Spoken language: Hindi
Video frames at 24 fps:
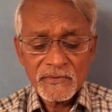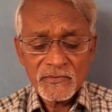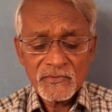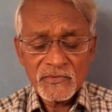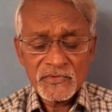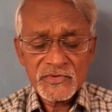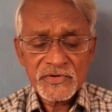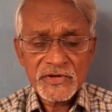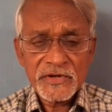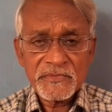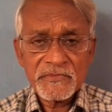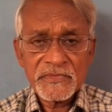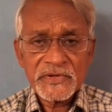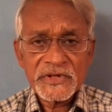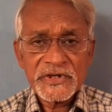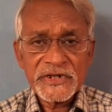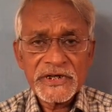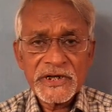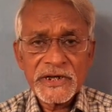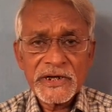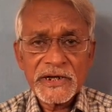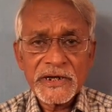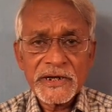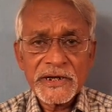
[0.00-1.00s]
वो
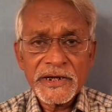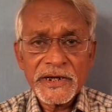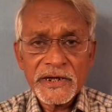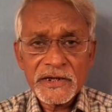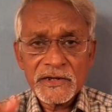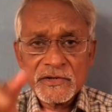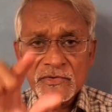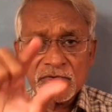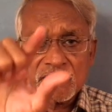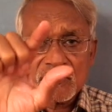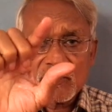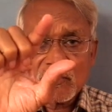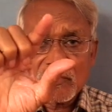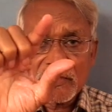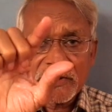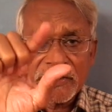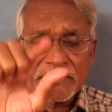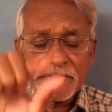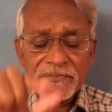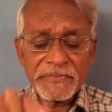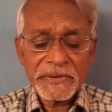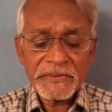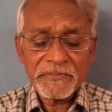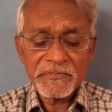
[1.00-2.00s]
समस्या एक
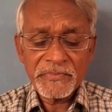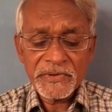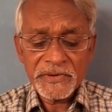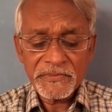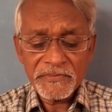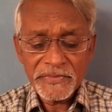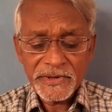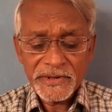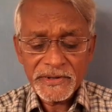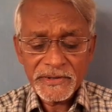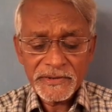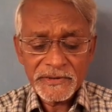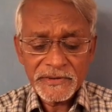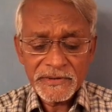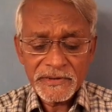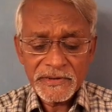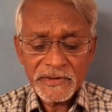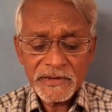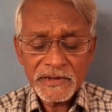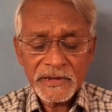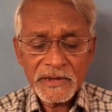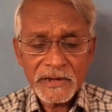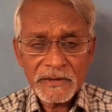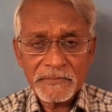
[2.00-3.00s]
छोटे पेपर में
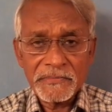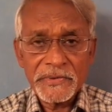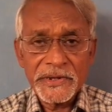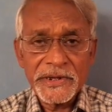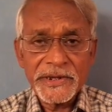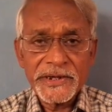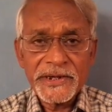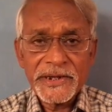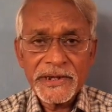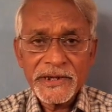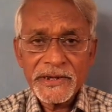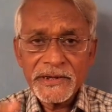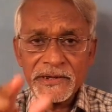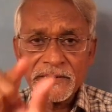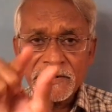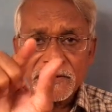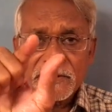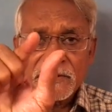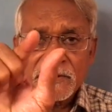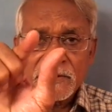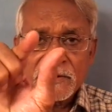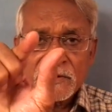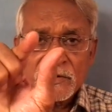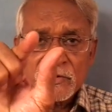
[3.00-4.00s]
आप लिखें
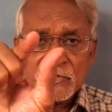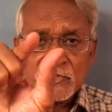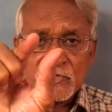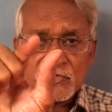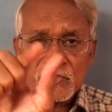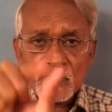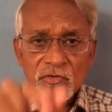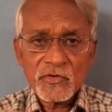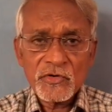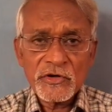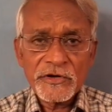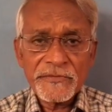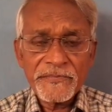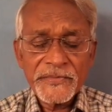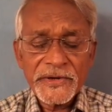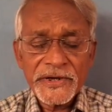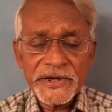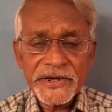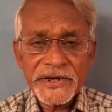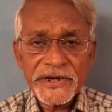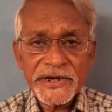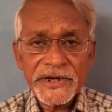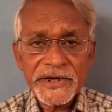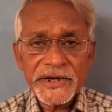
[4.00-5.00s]
सोल्ट में
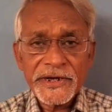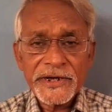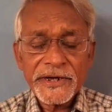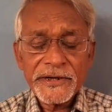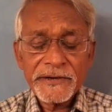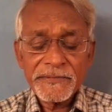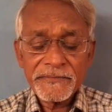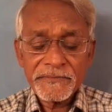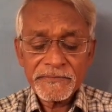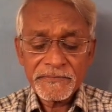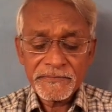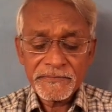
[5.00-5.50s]
लिखेंगे